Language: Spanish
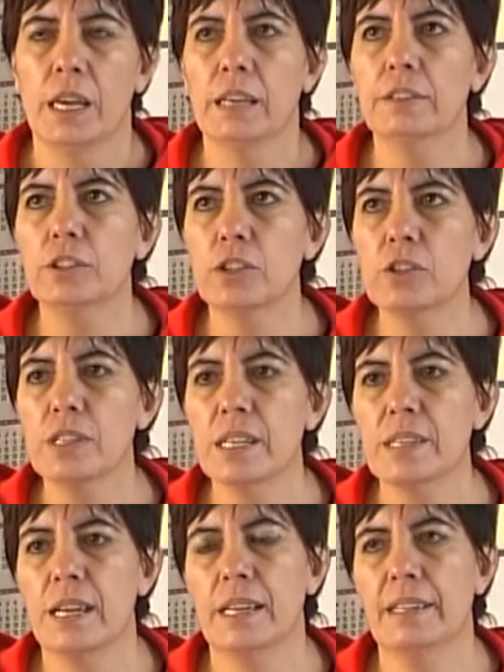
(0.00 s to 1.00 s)

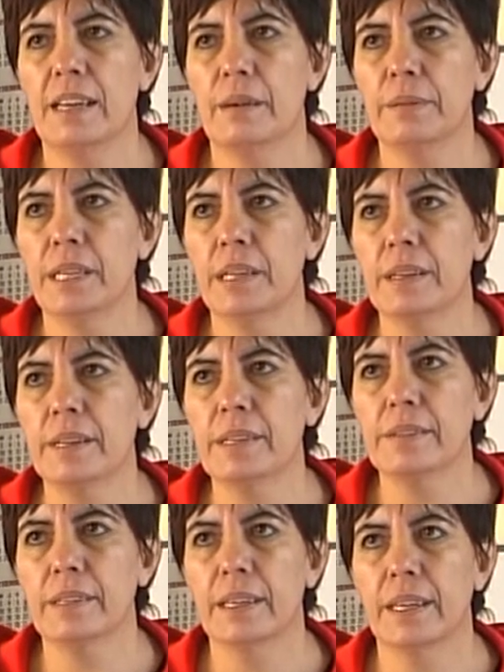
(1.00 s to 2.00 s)
Entonces, el día
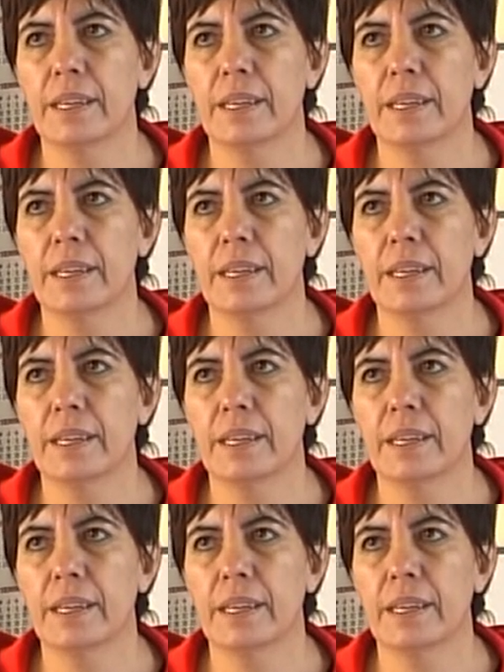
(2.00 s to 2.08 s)
viernes